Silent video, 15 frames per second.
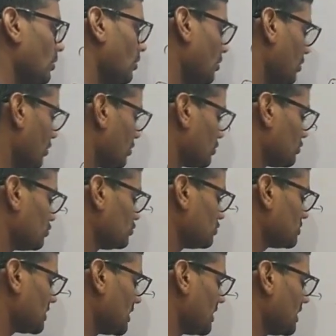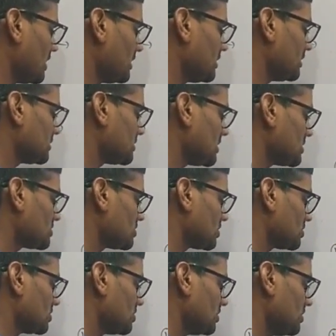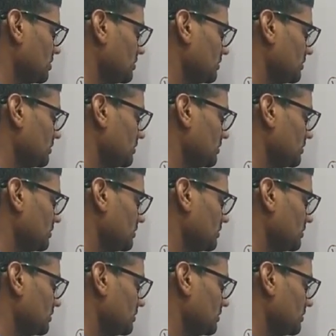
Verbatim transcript: और दूसरा है यथाशक्ति